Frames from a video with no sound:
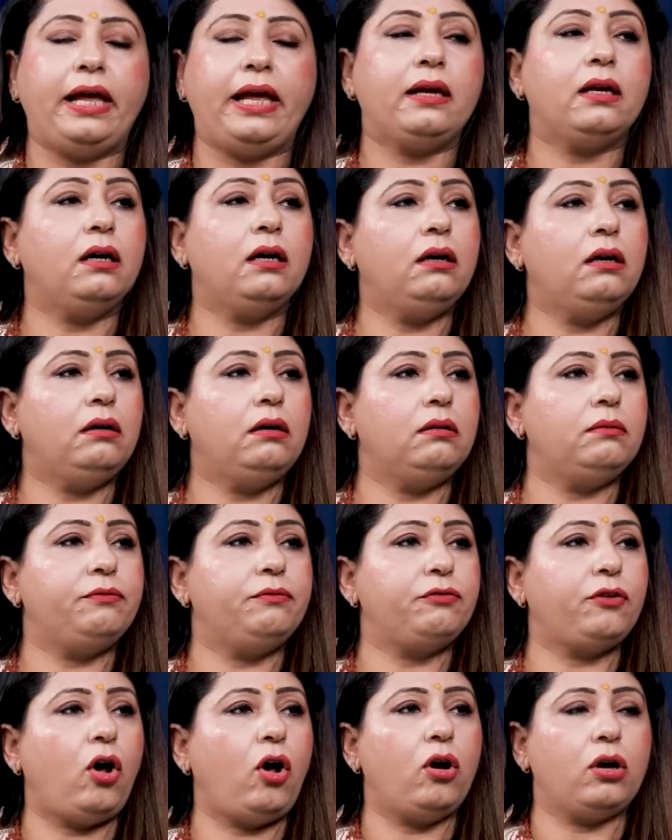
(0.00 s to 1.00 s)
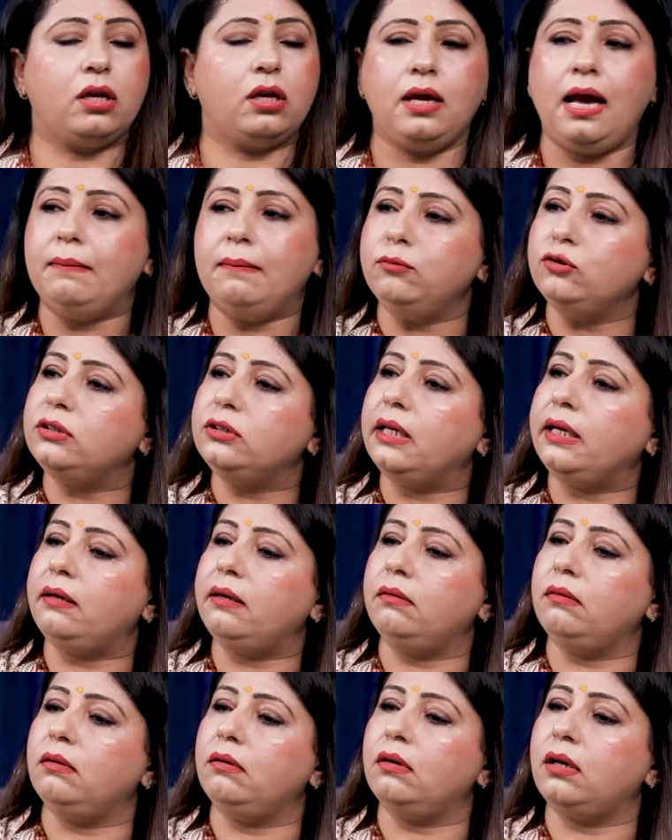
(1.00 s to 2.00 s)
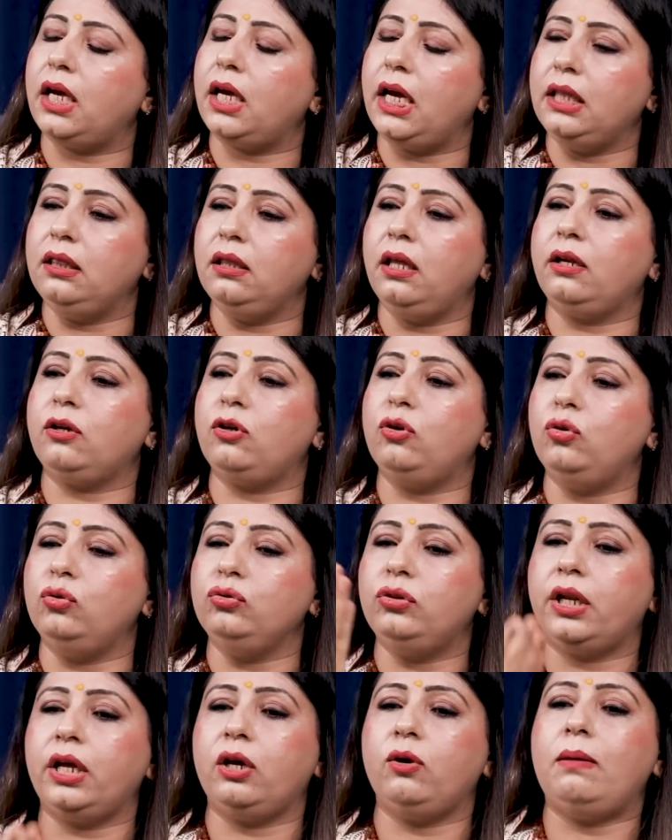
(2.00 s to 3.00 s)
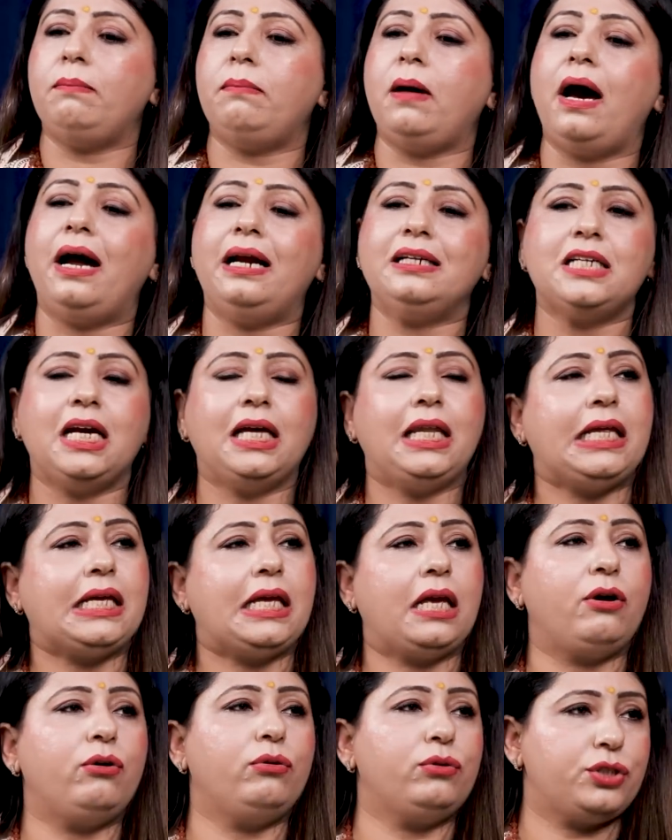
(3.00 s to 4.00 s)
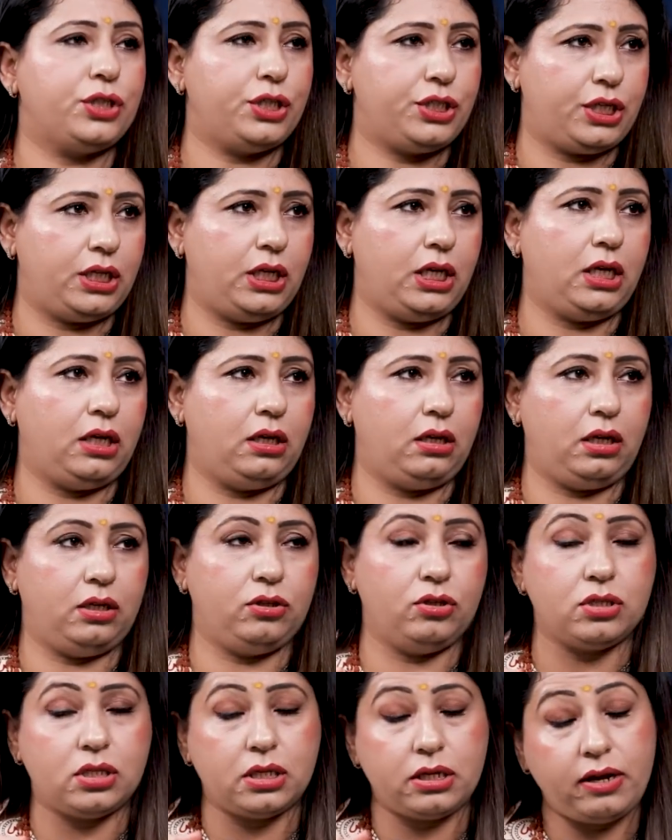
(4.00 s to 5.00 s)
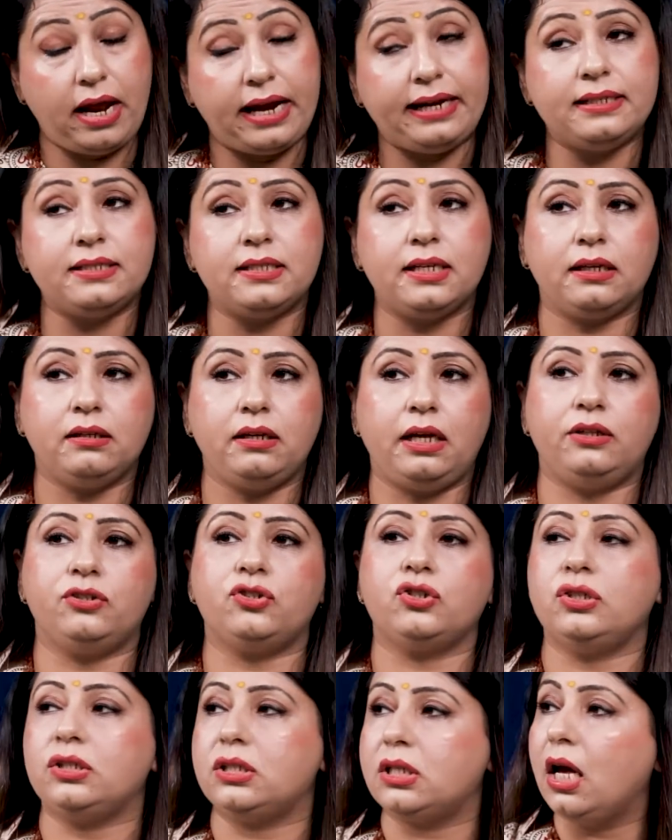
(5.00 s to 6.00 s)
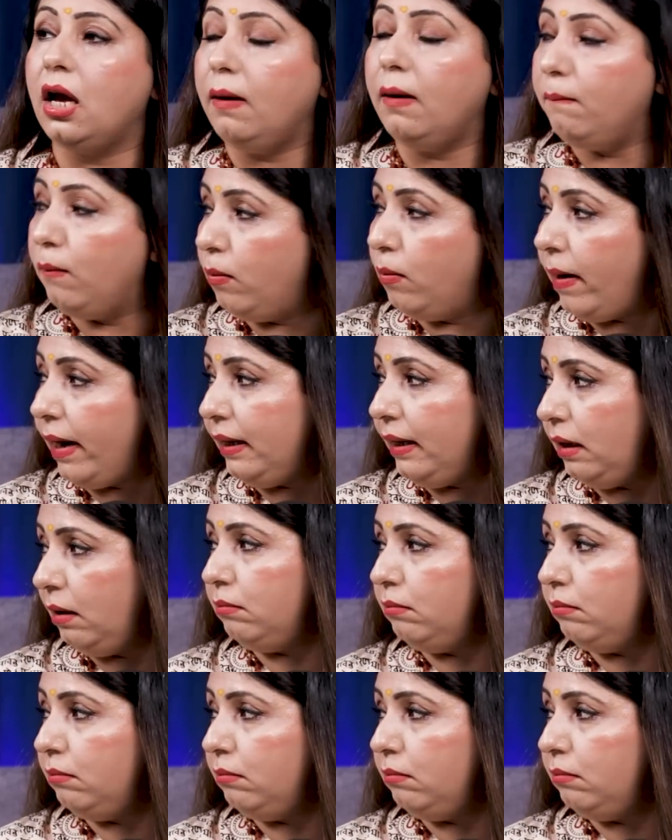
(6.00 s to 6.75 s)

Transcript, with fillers: लाइक अ फ्रॉग कि आप उसी के अंदर कूद रहे हो और बाहर जाने की कोशिश ही नहीं कर रहे हो राइट सिग्नेचर्स मोबाइल